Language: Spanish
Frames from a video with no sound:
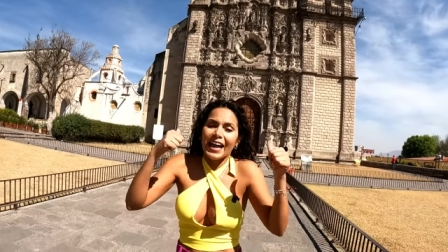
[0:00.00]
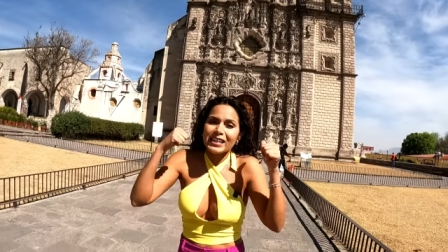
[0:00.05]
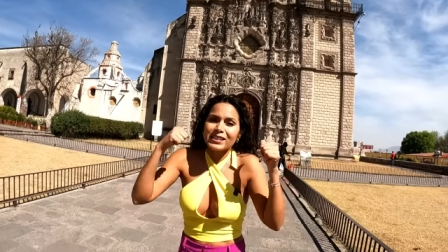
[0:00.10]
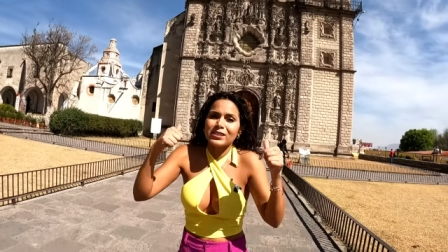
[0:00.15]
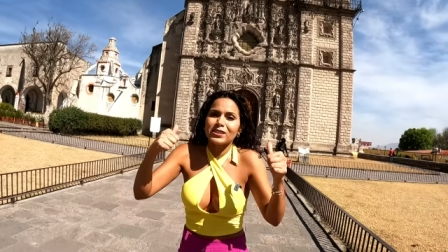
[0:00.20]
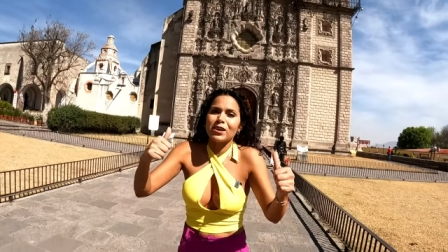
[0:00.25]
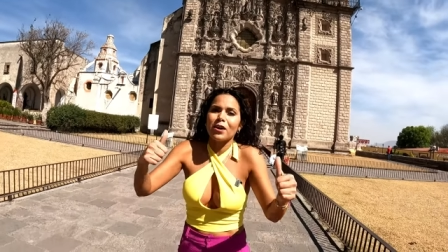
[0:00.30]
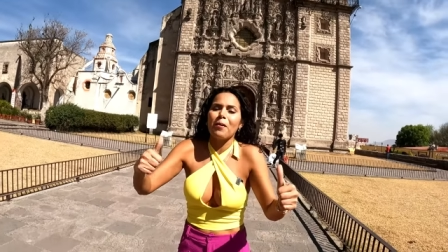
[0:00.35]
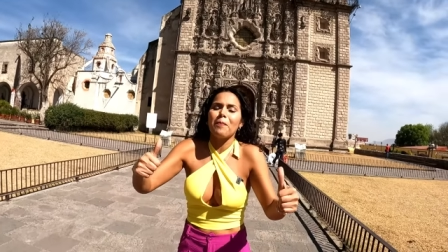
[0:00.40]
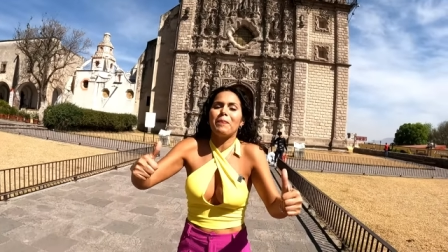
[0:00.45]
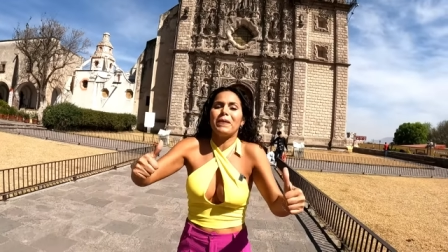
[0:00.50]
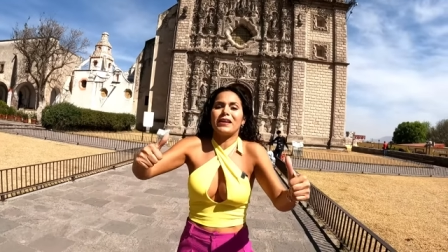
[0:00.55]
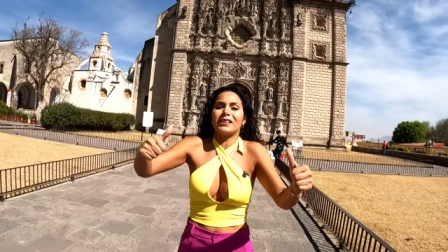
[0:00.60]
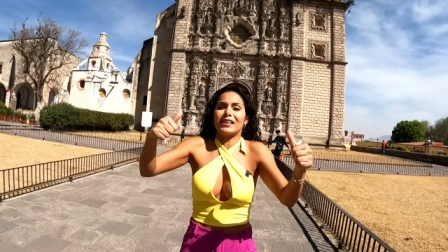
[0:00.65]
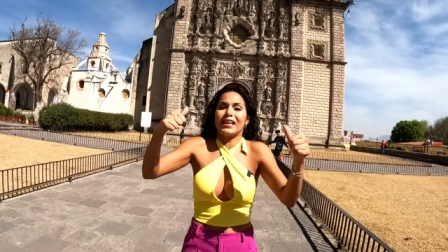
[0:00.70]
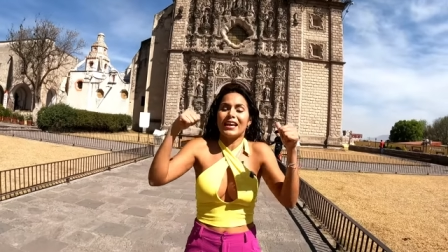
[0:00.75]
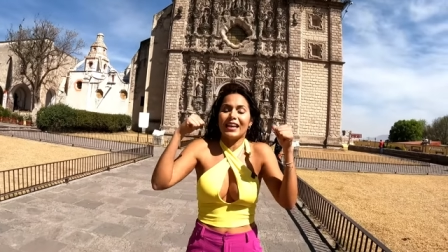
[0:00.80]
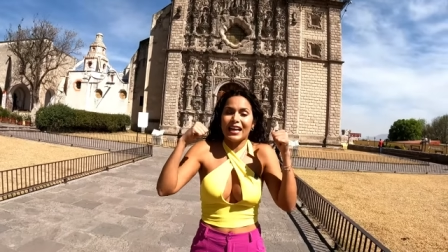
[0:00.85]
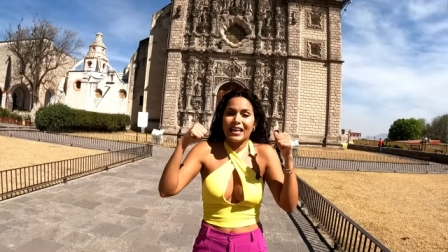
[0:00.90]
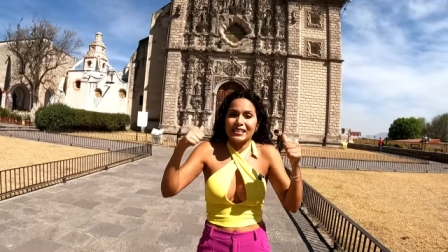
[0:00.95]
Esto
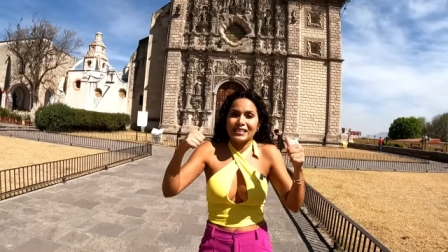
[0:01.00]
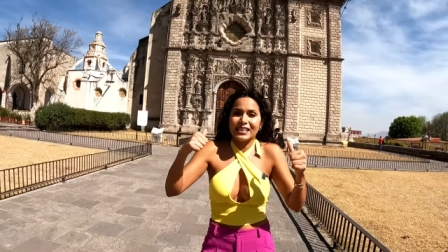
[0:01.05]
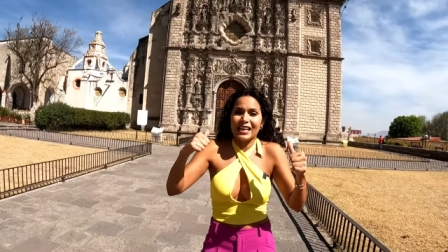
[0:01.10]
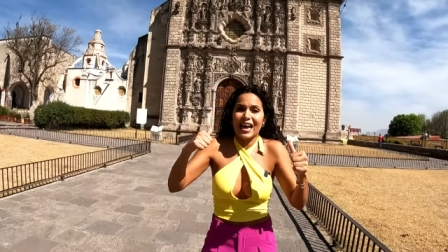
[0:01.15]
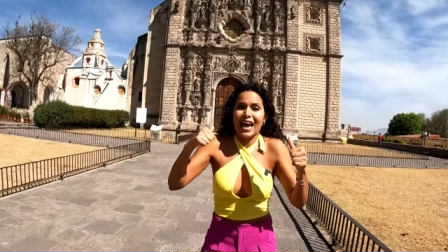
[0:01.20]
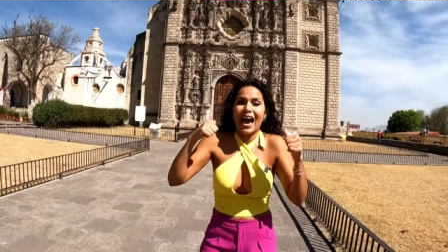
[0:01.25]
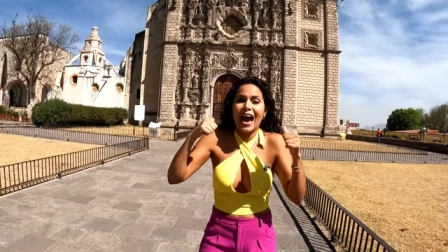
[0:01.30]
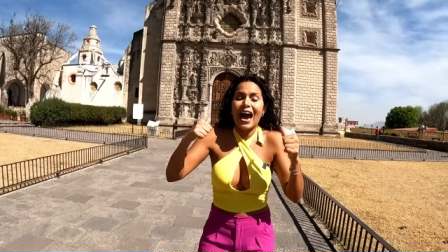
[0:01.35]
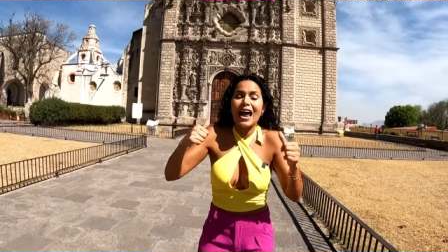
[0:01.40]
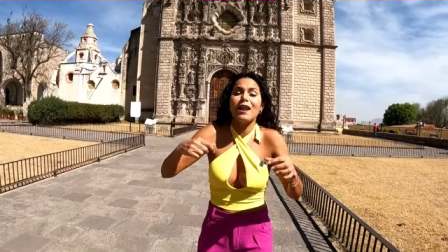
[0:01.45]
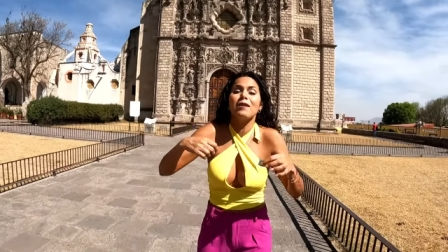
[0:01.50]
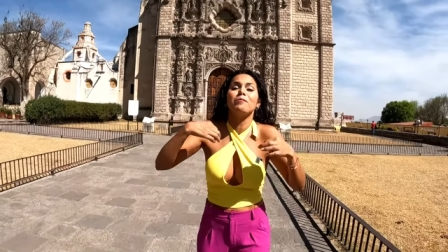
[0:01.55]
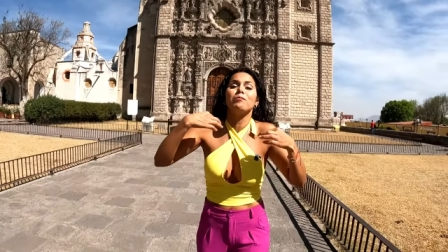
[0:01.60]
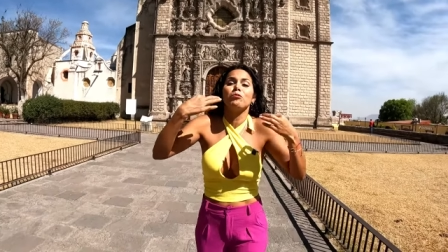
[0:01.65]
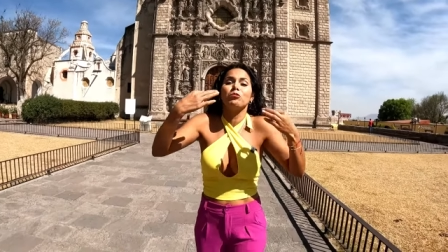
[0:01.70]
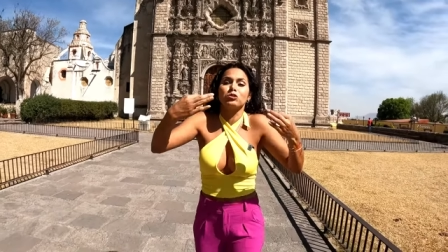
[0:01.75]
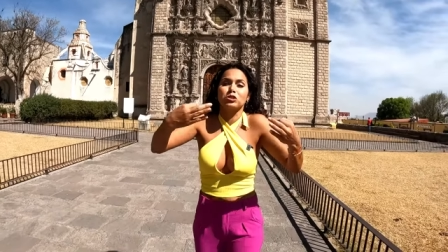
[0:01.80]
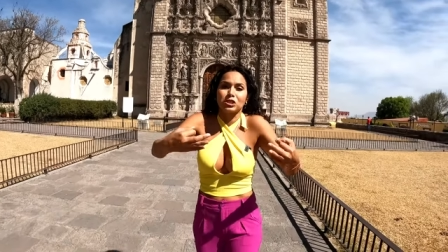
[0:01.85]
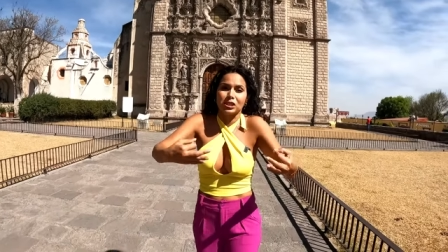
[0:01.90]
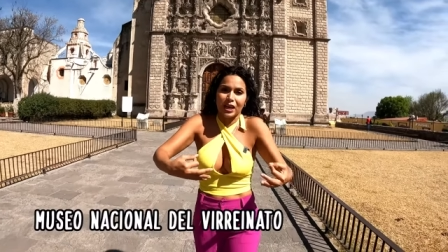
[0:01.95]
pertenece al
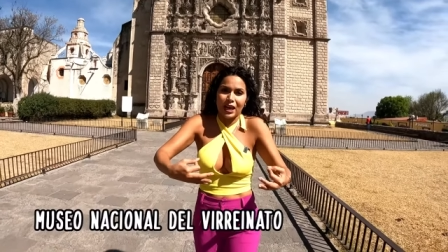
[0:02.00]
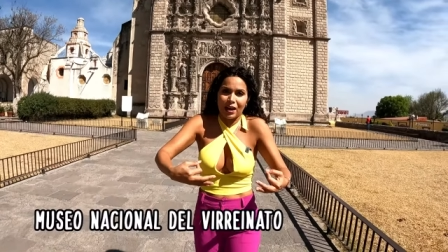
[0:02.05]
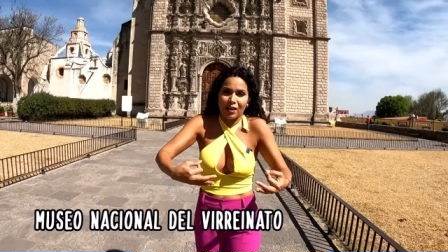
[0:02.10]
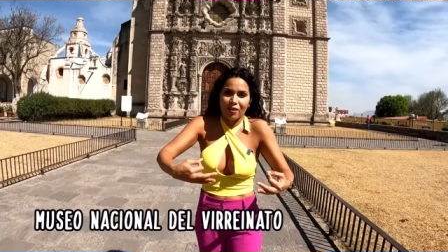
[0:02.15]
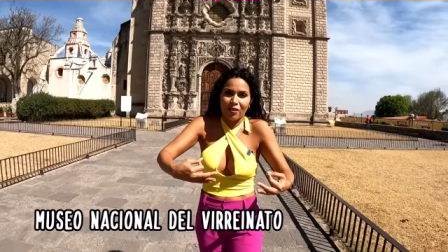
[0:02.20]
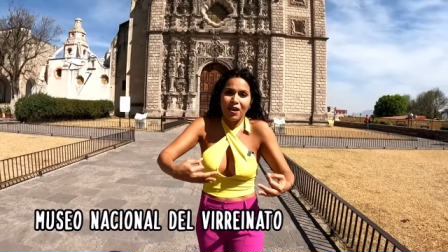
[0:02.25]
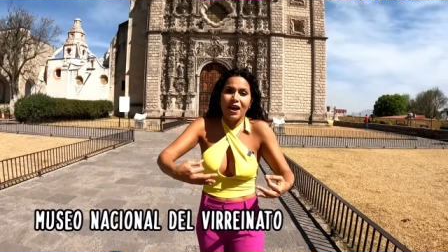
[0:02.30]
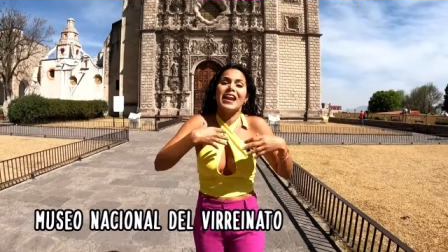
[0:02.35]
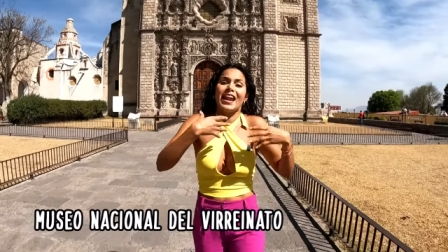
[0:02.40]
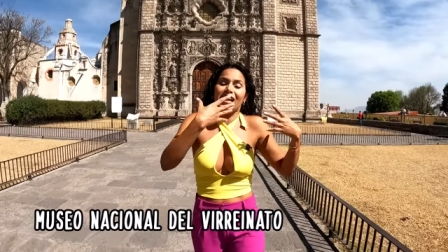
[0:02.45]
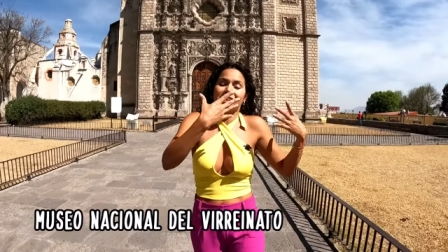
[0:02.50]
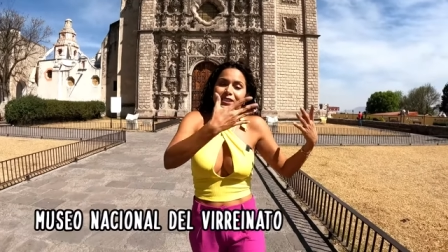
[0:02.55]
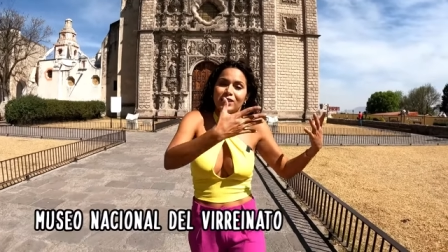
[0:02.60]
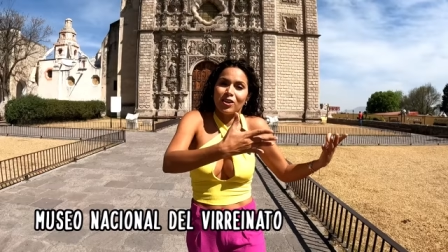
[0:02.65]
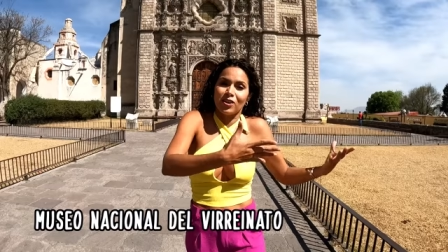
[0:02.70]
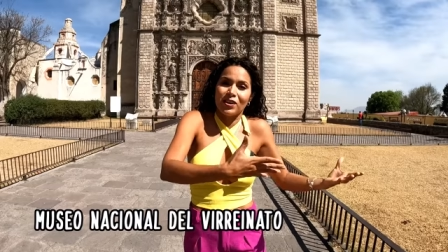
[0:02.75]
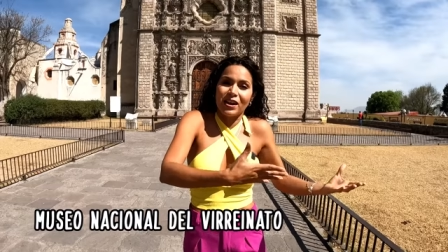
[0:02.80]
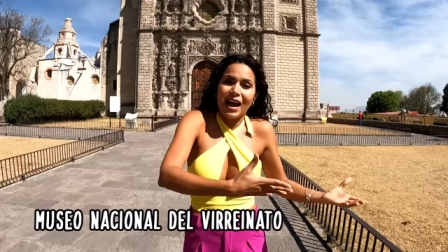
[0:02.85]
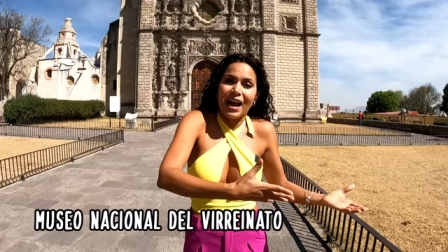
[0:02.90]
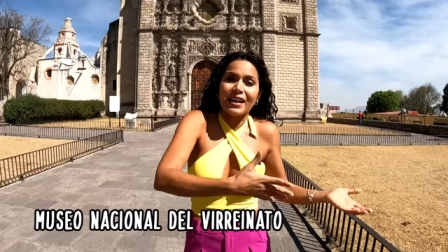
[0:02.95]
Museo
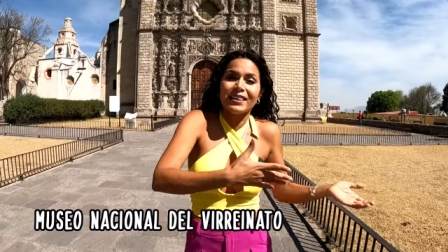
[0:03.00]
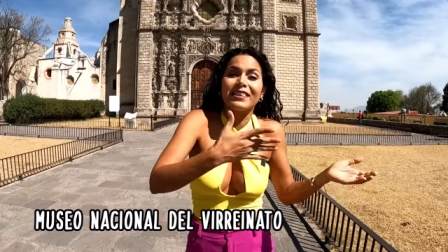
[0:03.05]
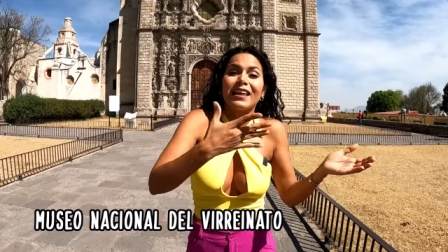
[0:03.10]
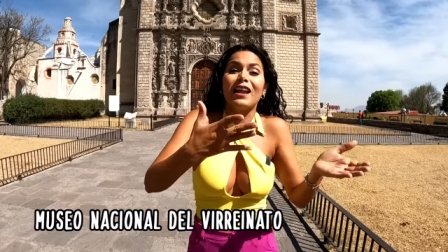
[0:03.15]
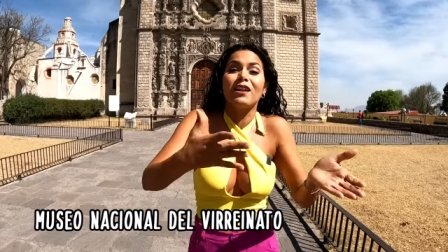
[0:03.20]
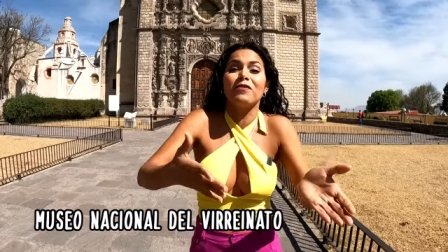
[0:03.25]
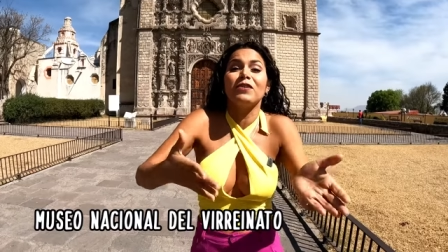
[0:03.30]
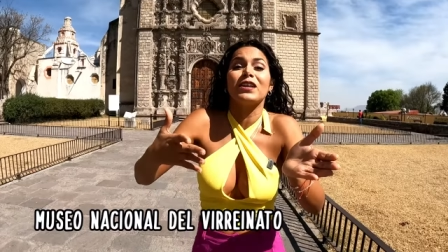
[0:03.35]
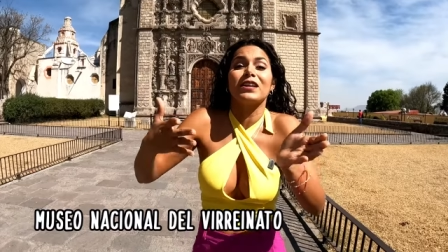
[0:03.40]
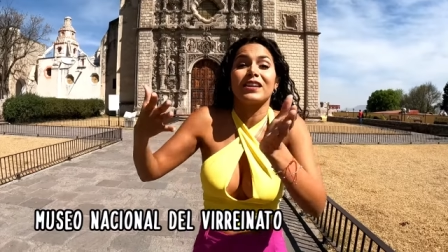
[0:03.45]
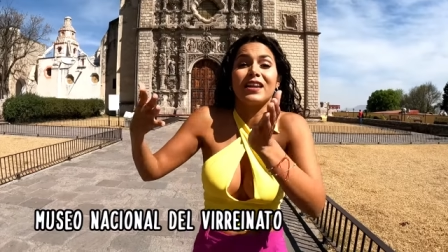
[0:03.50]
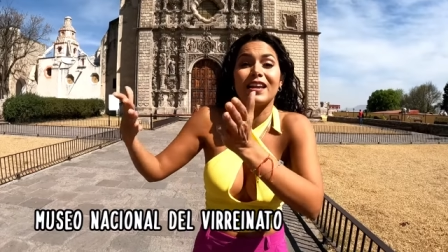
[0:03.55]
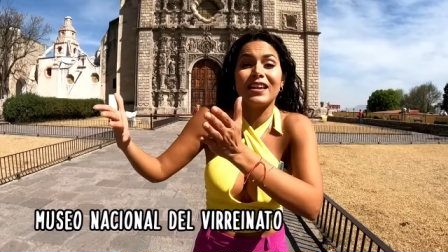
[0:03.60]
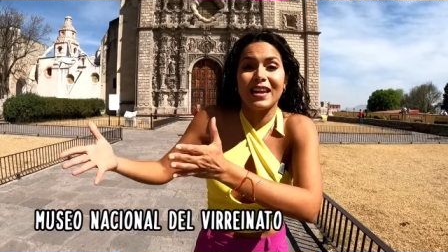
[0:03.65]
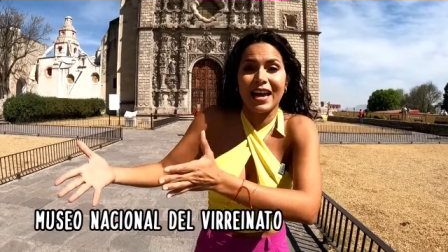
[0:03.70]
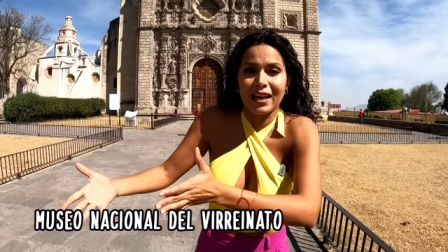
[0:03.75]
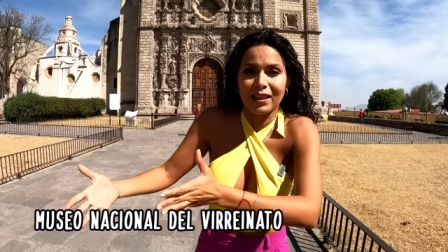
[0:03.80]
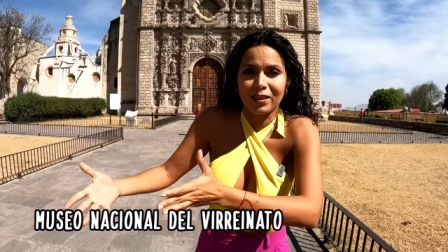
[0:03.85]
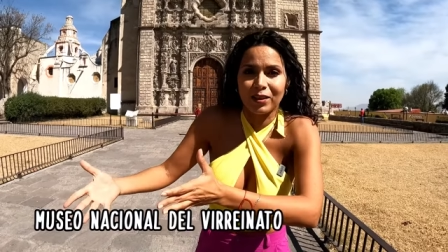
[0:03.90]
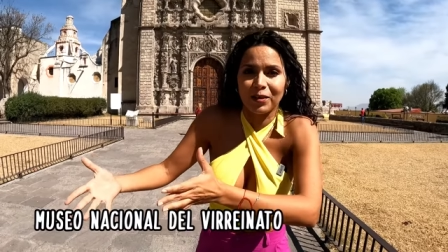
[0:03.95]
Nacional del
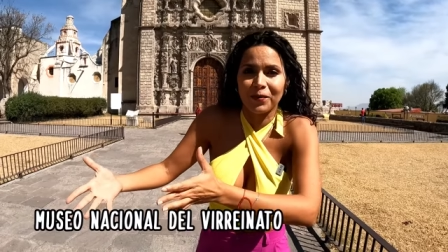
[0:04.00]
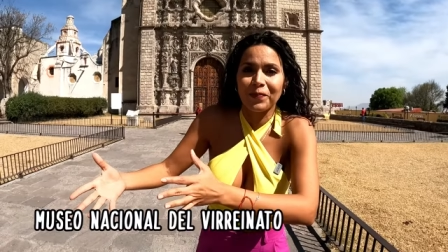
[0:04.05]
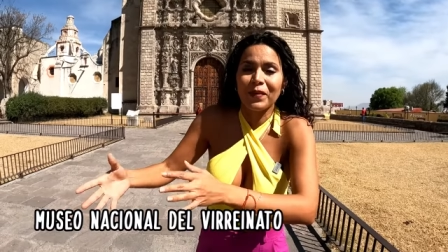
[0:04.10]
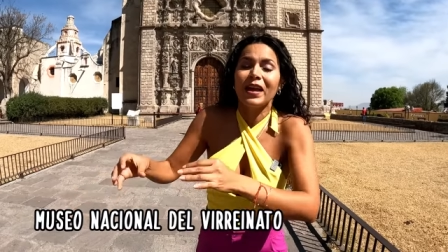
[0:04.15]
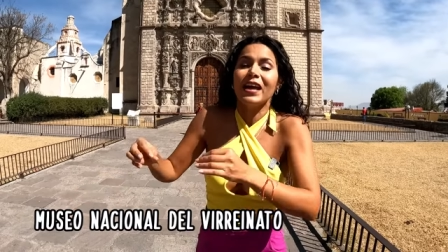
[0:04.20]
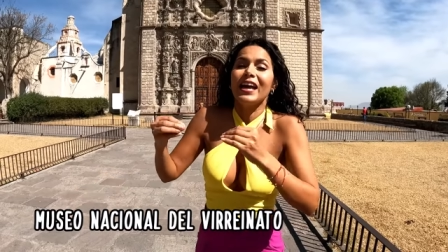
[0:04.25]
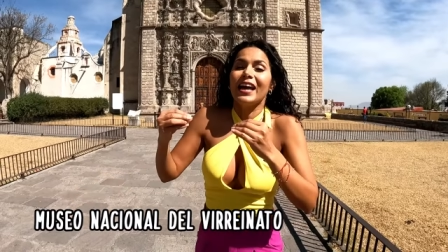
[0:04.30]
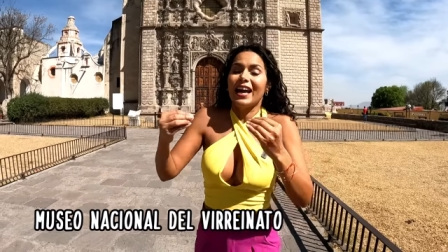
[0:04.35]
Virreinato.